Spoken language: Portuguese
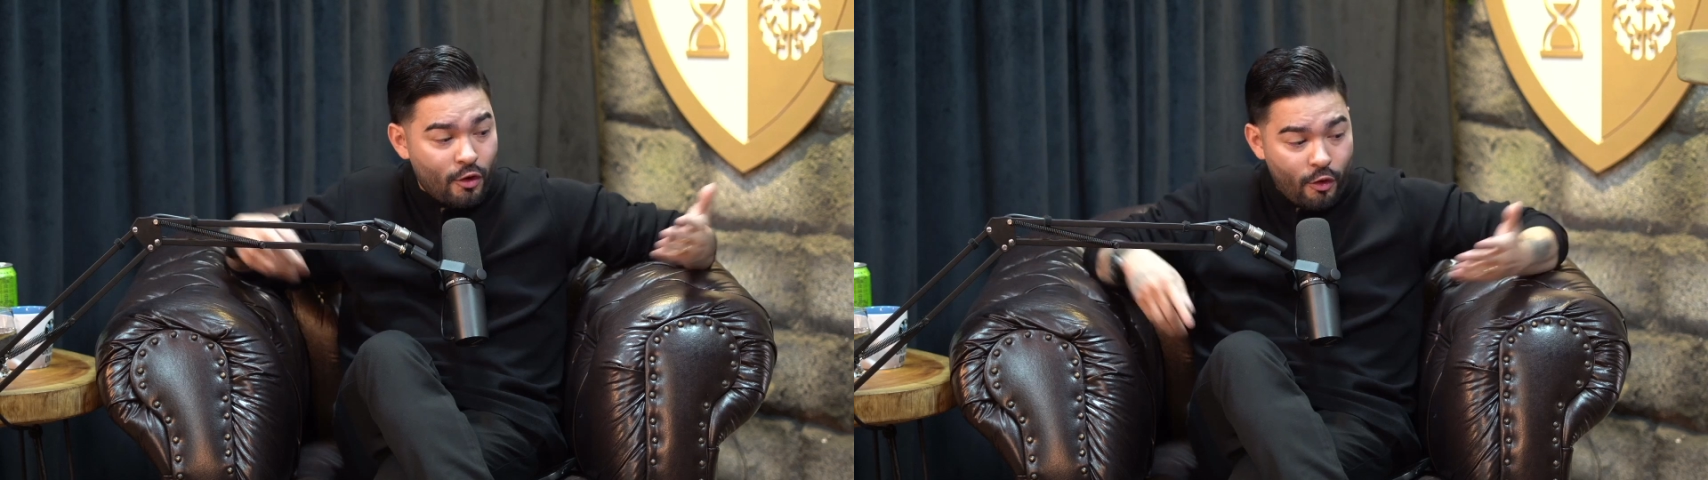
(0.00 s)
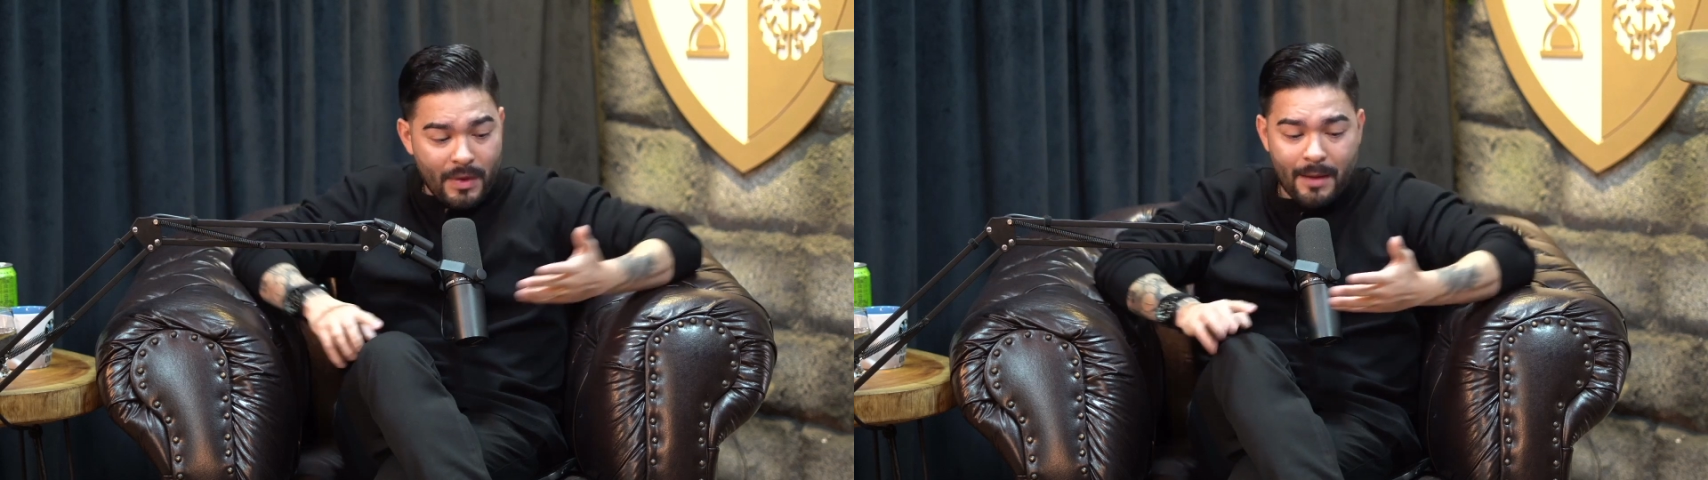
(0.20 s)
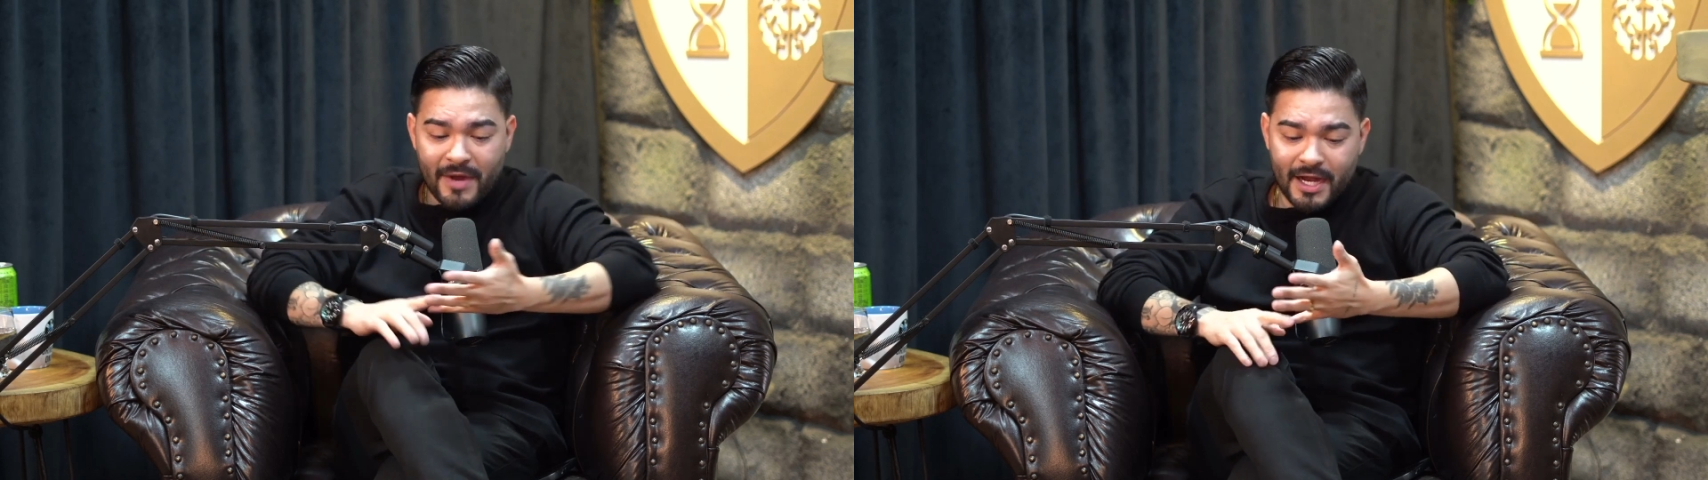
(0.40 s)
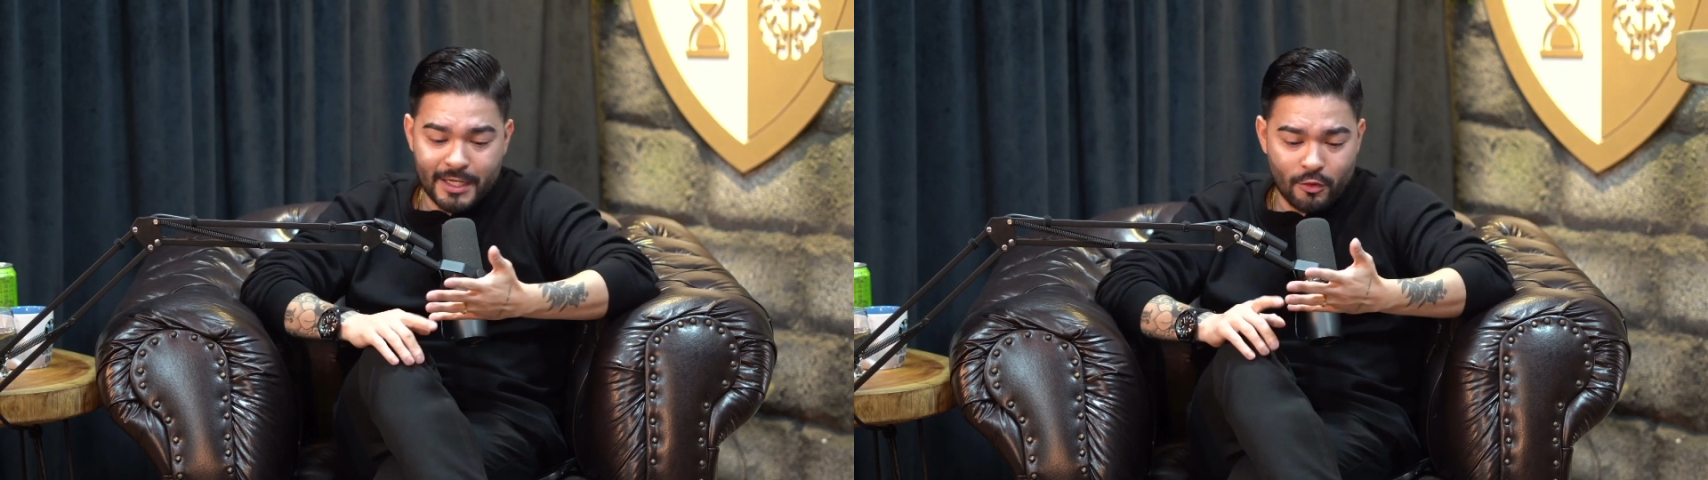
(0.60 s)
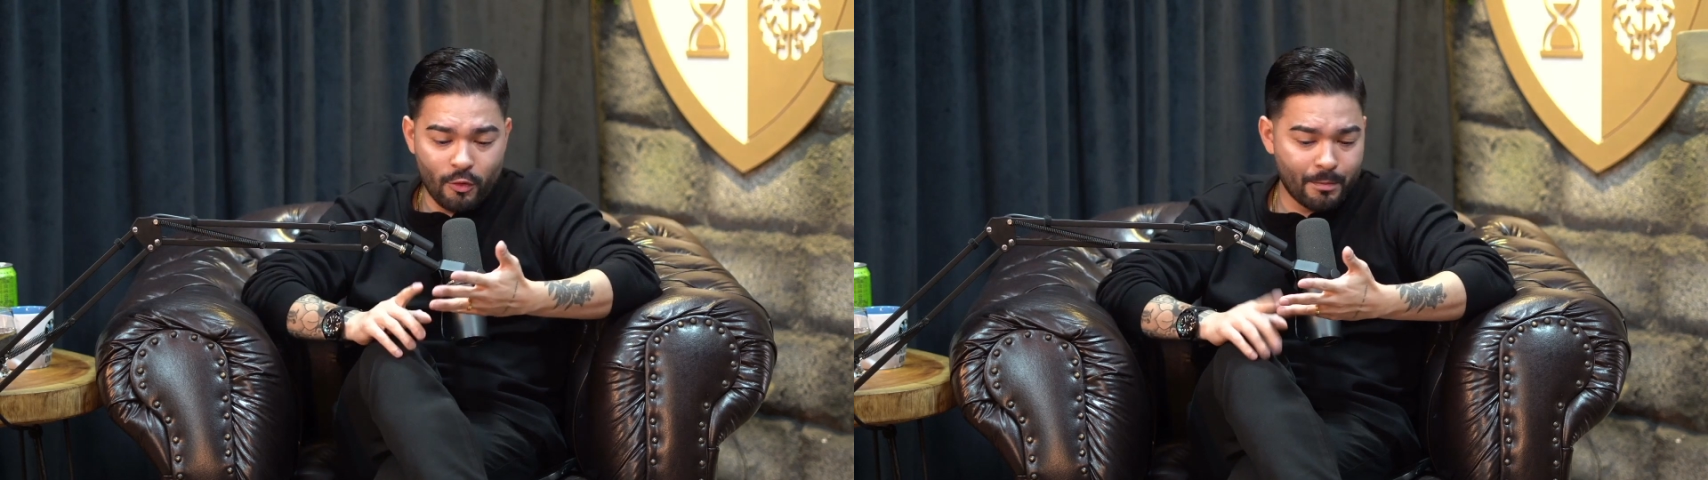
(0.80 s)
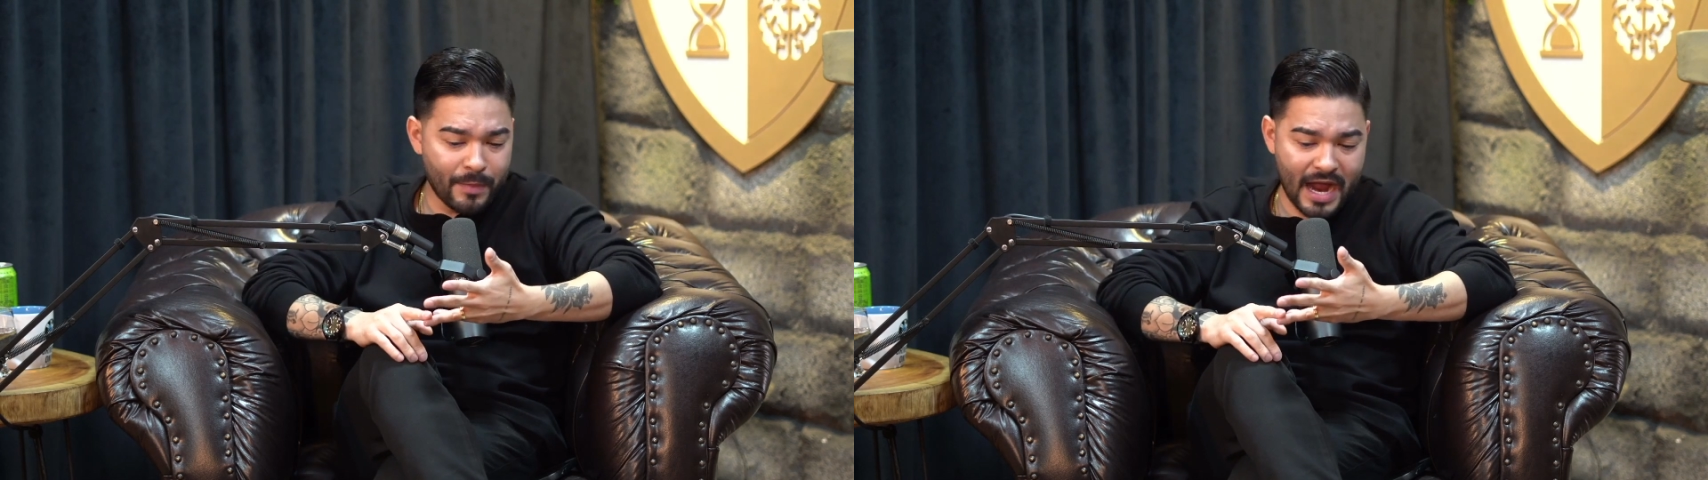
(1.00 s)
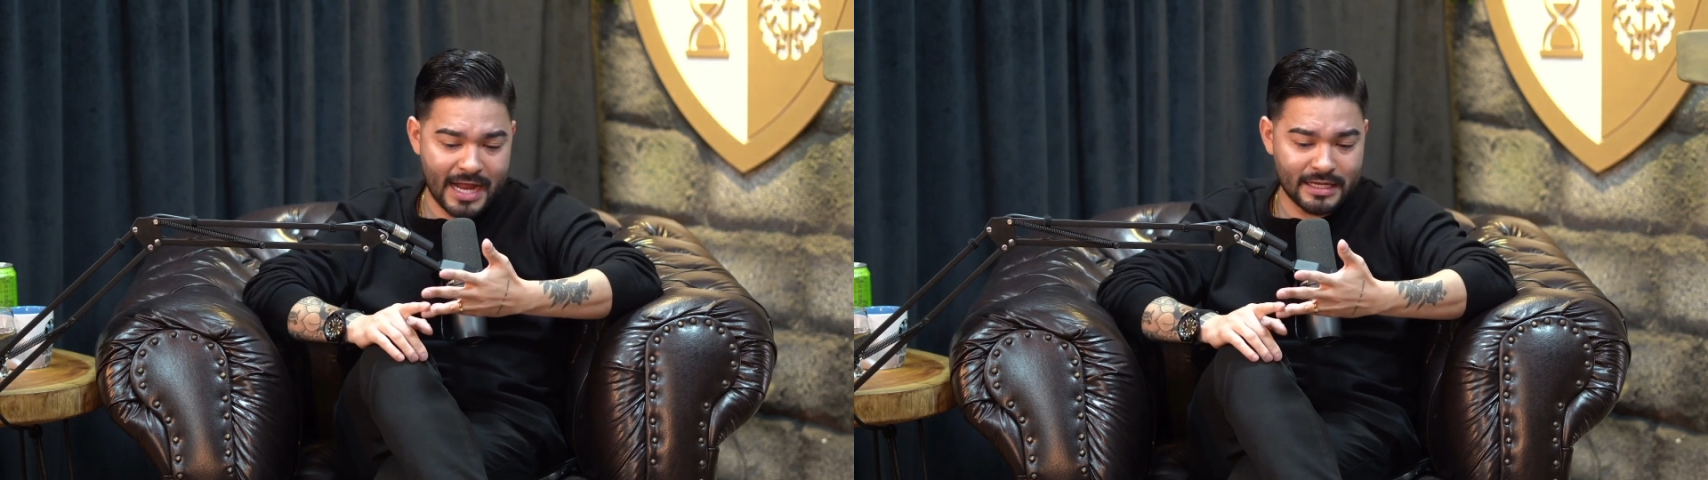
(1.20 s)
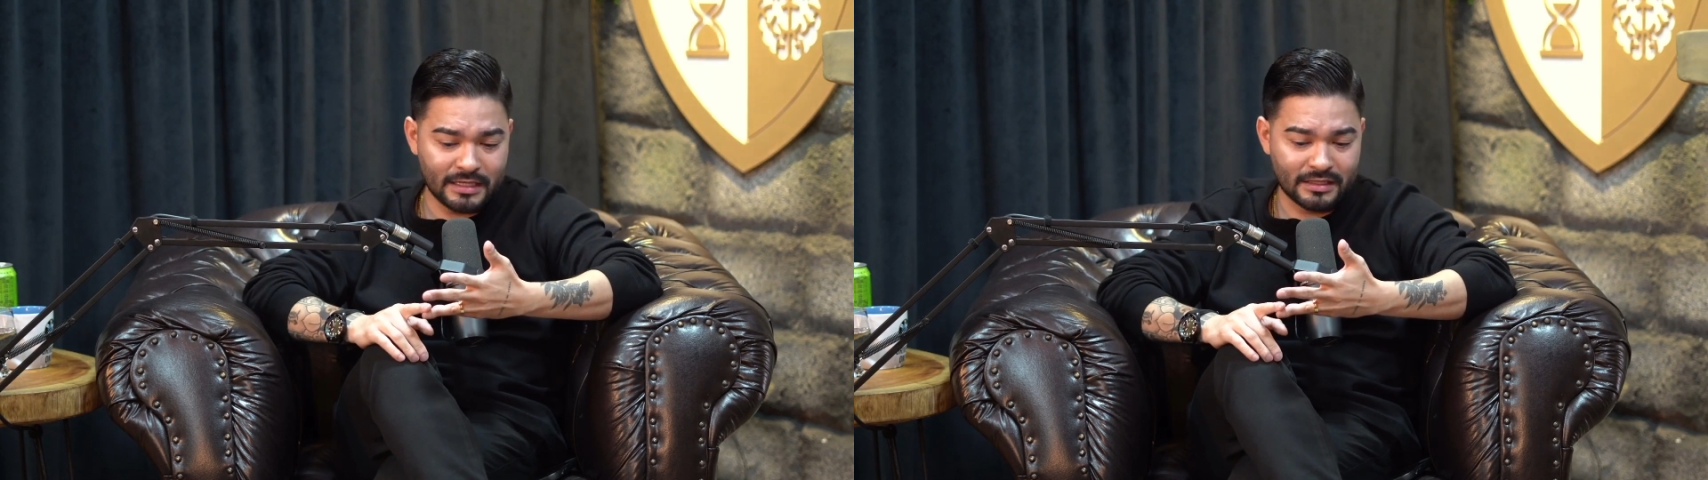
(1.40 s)
Uma mãe, o
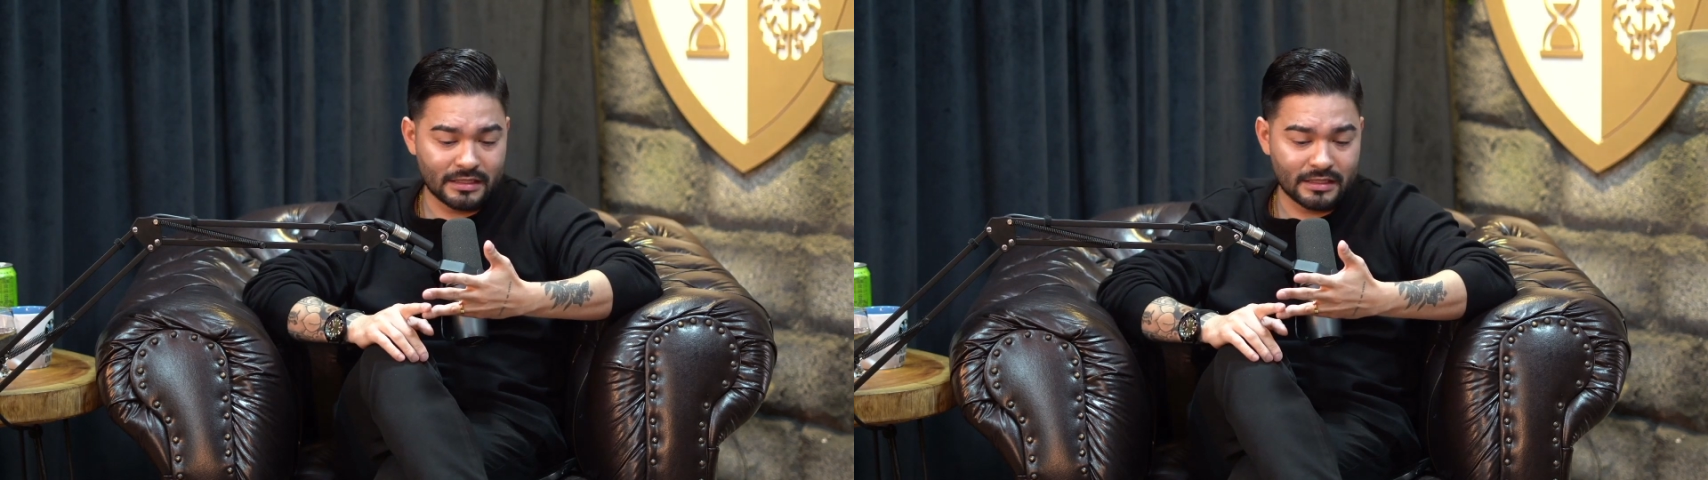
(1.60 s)
pai